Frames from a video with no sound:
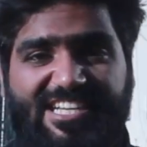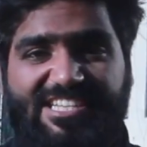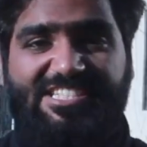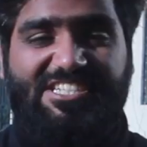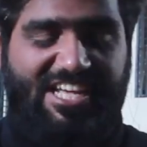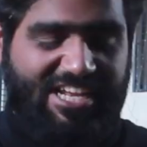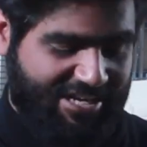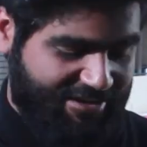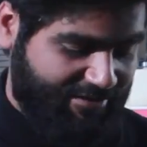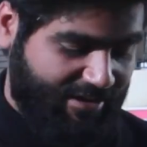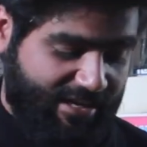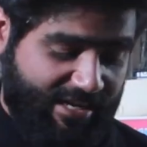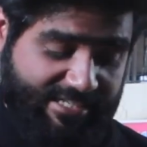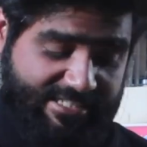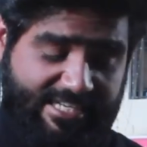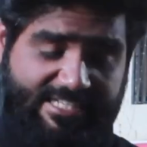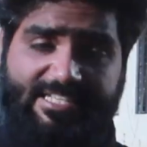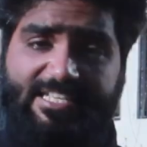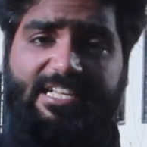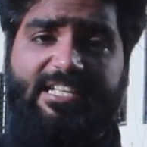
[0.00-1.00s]
टेस्ट करने वाले
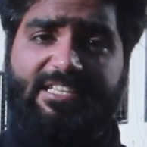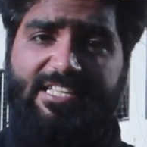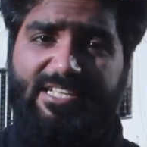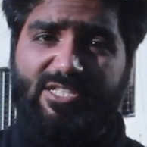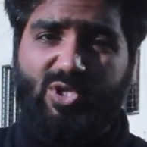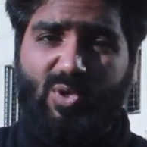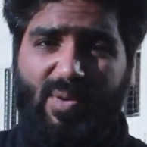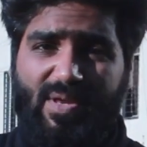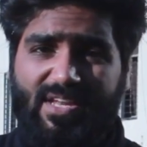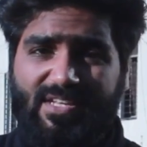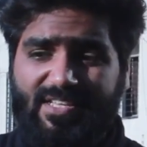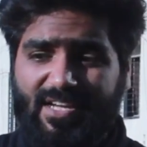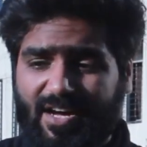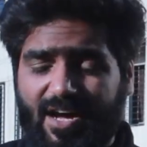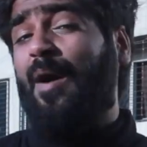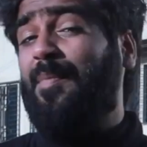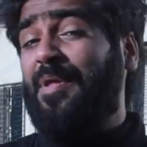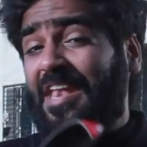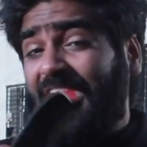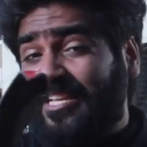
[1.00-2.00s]
हैं जैसे ये 300 वाला था
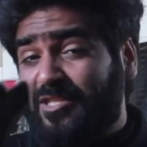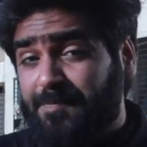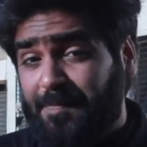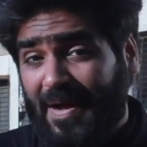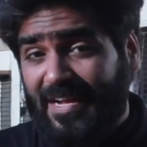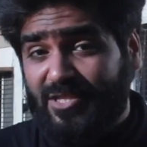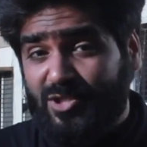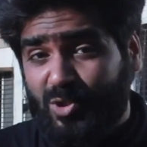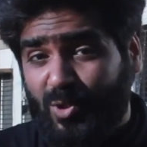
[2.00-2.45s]
अभी नेक्स्ट